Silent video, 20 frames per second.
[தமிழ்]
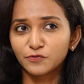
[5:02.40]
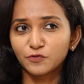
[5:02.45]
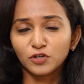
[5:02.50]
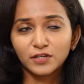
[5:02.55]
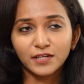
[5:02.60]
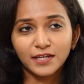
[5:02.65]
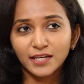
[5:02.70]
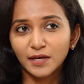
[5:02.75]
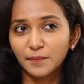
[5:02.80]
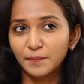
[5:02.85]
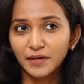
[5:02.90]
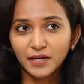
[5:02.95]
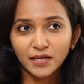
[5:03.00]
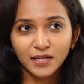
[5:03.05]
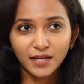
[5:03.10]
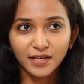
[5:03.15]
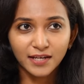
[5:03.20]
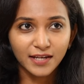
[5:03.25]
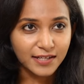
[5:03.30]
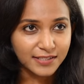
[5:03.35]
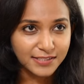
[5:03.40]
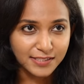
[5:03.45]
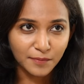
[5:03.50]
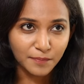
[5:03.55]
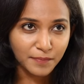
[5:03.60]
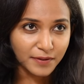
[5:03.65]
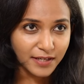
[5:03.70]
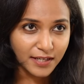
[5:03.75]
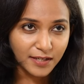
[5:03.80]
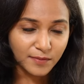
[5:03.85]
ஆஃப் ஆல் நிறைய மென்னால
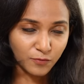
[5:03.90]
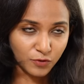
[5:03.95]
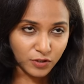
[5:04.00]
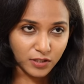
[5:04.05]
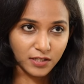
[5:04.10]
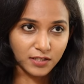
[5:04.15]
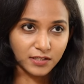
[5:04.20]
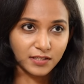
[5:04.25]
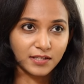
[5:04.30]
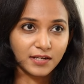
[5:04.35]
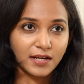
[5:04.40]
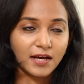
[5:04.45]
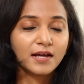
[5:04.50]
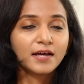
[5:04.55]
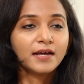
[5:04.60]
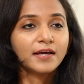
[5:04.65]
அக்செப்ட் பண்ணிக்க முடியறது இல்லை